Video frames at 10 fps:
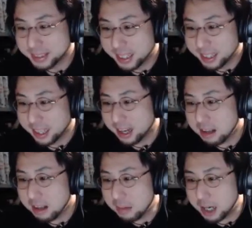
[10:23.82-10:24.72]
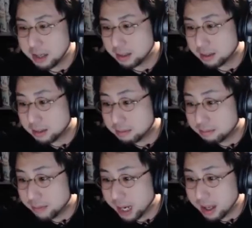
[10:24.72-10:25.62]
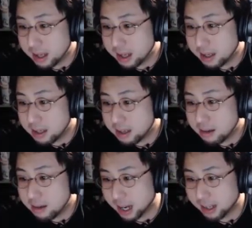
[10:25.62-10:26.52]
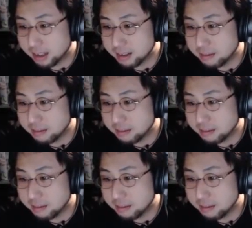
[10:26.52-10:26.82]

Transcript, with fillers: やりまん、ばり、言うやん。